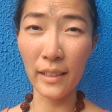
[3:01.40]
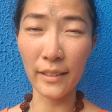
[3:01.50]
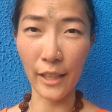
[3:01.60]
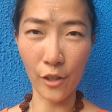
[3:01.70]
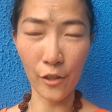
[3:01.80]
的
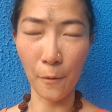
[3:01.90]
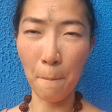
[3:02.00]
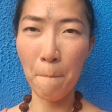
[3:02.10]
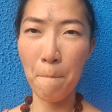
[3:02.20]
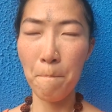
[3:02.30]
解释。
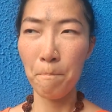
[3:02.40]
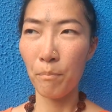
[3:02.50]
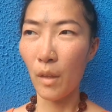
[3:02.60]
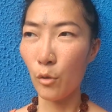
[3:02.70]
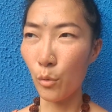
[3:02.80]

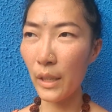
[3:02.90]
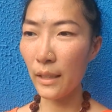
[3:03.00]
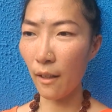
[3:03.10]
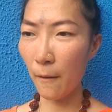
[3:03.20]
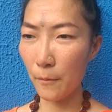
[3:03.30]
所以
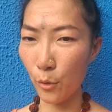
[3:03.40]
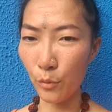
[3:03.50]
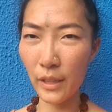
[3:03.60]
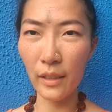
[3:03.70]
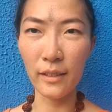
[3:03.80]
呢，
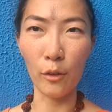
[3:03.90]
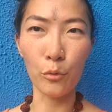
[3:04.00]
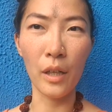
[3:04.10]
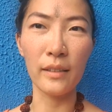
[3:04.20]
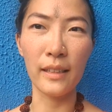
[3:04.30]
从这个角
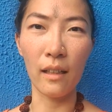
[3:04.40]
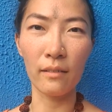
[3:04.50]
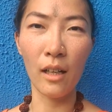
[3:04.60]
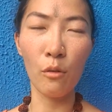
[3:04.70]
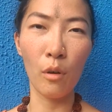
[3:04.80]
度上讲，
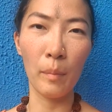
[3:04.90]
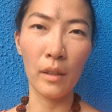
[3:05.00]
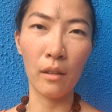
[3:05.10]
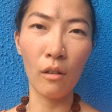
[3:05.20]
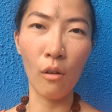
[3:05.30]
当我
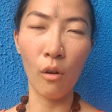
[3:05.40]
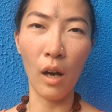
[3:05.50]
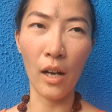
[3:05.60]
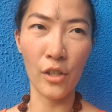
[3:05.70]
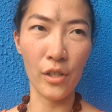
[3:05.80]
们能够
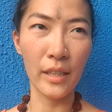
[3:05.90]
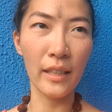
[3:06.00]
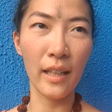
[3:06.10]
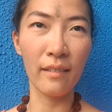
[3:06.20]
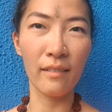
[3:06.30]
二十一
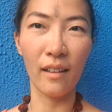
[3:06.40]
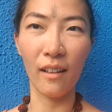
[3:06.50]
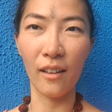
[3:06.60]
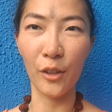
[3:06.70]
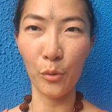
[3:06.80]
天
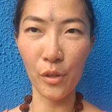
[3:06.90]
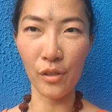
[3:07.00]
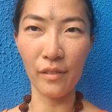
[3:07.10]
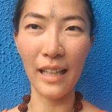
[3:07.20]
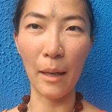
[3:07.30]
啊流
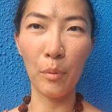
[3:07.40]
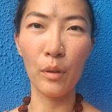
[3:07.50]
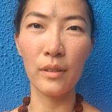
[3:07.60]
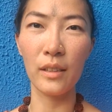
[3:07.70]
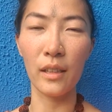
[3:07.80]
食打
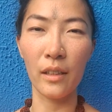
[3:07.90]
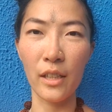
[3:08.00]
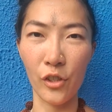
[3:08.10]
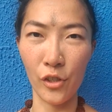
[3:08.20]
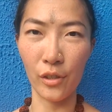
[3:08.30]
破自己的
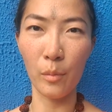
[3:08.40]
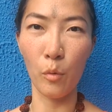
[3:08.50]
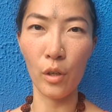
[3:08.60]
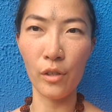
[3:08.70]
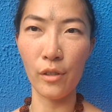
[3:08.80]
饮食的
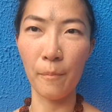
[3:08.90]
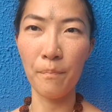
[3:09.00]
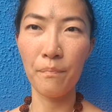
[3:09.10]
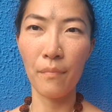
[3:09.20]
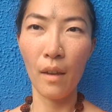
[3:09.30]
模式
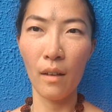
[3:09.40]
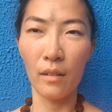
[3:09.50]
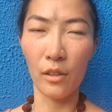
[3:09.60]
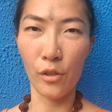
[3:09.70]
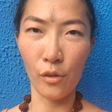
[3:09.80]

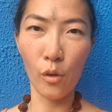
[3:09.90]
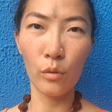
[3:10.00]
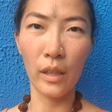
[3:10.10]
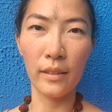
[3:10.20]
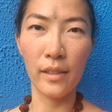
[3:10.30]
的时
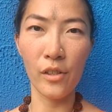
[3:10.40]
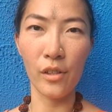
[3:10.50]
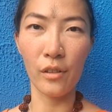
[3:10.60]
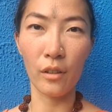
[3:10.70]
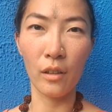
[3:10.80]
候呢，其
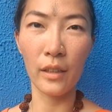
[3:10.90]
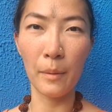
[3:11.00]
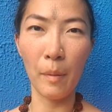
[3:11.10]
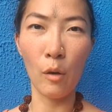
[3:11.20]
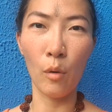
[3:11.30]
实可以
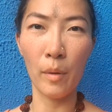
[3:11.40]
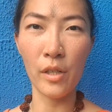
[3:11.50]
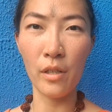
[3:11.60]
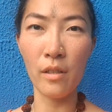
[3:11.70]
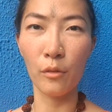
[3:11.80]
帮我们
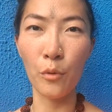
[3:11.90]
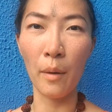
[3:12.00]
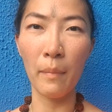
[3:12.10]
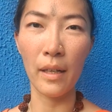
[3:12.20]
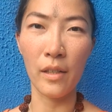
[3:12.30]
深层圆
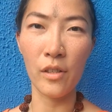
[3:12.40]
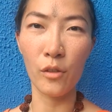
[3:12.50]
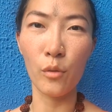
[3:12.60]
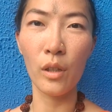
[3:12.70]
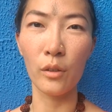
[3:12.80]
满人
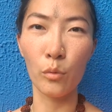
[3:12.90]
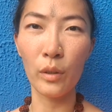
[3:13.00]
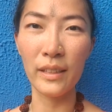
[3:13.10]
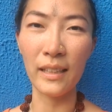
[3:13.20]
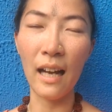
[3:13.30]
生中很多
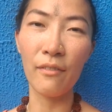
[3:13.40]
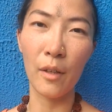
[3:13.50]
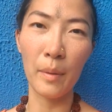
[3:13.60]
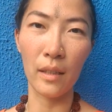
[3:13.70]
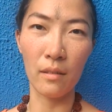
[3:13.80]
其他
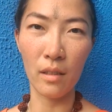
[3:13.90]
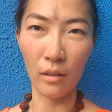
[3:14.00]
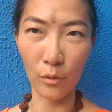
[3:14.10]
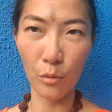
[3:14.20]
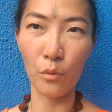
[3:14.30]
方面的
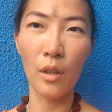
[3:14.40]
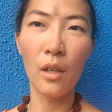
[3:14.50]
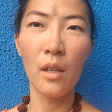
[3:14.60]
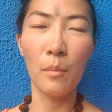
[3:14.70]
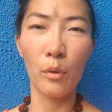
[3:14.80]
情绪，
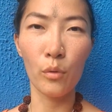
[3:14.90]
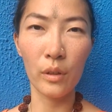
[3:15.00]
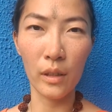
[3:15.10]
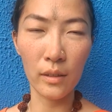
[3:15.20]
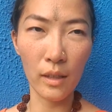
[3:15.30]
比如说
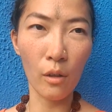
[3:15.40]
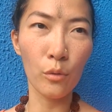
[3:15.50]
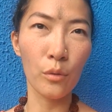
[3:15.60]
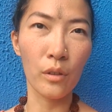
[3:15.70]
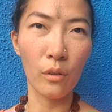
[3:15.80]
你的焦
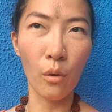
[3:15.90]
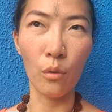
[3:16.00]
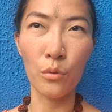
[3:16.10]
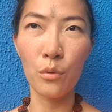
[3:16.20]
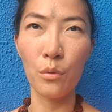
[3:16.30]
虑、你的
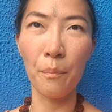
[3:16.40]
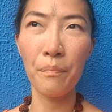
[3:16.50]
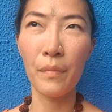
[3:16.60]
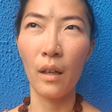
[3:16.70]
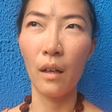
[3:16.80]
恐惧。
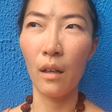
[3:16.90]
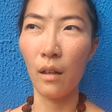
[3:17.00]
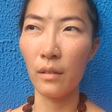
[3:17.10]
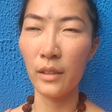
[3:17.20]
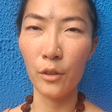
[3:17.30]

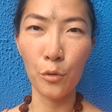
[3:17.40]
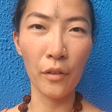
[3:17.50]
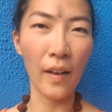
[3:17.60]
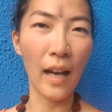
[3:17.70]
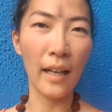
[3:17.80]
啊，你的缺
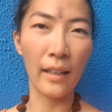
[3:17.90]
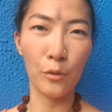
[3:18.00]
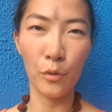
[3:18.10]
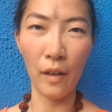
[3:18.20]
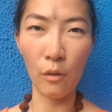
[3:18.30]
乏爱、
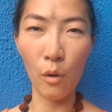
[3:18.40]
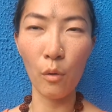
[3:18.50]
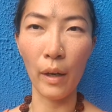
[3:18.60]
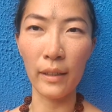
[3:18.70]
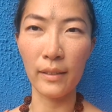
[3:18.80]
缺乏关
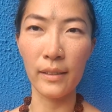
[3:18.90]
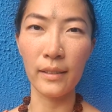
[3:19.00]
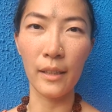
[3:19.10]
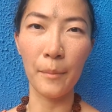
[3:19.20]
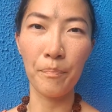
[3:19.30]
怀的这
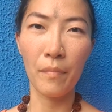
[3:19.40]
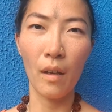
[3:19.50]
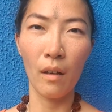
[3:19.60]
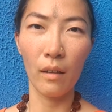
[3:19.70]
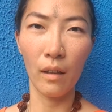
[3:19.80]
些，
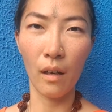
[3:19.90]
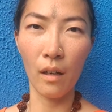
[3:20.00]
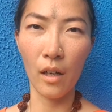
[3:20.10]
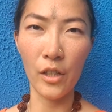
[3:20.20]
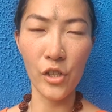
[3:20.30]

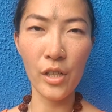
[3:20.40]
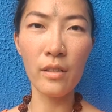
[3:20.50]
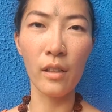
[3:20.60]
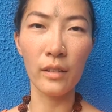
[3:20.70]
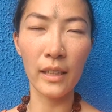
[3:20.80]
啊，很深
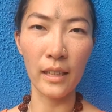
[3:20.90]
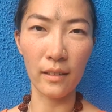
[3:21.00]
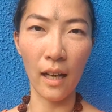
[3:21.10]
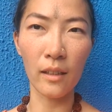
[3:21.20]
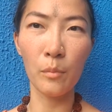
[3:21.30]
层的隐
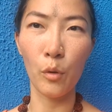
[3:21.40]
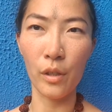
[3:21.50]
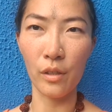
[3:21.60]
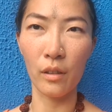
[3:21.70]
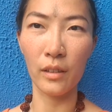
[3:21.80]
藏的模
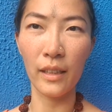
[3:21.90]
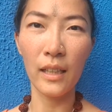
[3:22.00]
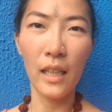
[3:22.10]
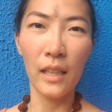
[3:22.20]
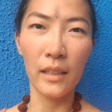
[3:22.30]
式，可能
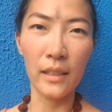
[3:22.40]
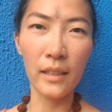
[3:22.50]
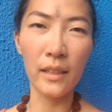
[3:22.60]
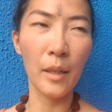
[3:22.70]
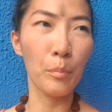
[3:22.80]
你
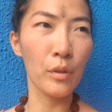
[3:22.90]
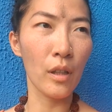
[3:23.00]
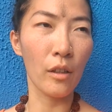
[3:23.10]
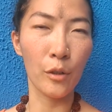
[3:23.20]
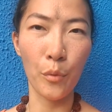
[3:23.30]
自己也不知
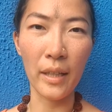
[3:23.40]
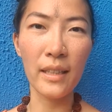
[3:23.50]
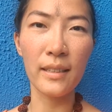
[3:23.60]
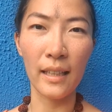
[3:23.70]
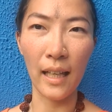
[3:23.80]
道这个原
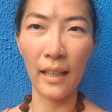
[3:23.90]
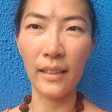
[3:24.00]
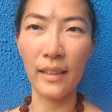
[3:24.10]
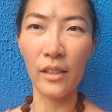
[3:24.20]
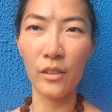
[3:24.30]
因在哪
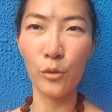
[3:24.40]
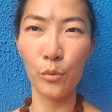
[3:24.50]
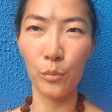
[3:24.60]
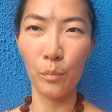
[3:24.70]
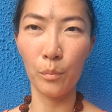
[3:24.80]
里，但是
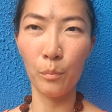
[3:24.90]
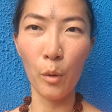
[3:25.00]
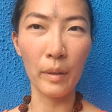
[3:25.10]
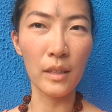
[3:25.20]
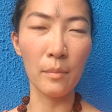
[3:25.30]
就莫
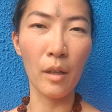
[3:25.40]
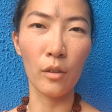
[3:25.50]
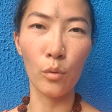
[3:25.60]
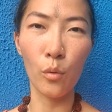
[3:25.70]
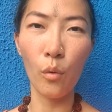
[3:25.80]
名其妙
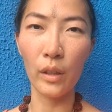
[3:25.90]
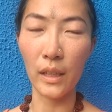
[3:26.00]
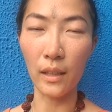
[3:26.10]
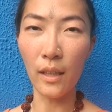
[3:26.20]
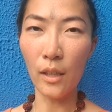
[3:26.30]
的通过
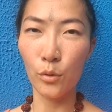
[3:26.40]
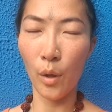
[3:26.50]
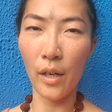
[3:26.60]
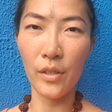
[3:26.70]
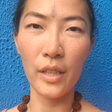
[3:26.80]
你做
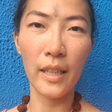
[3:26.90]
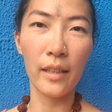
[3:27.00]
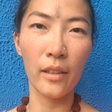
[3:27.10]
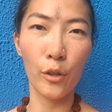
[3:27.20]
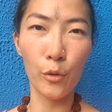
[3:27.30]
二十一天
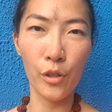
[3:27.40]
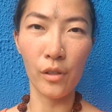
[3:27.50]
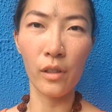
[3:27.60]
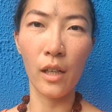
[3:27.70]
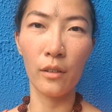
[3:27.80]
的流
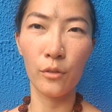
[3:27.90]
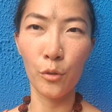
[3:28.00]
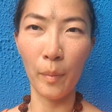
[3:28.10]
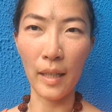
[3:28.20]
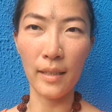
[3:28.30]
食呢，
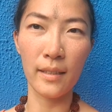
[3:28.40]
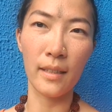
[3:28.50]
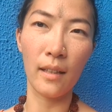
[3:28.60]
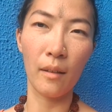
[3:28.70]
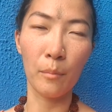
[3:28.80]
就把这
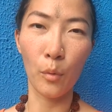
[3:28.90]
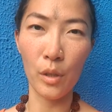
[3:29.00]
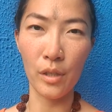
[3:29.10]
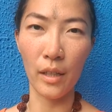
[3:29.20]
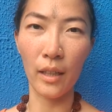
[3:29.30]
些模
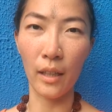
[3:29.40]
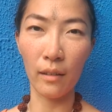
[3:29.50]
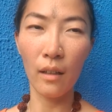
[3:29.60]
式也给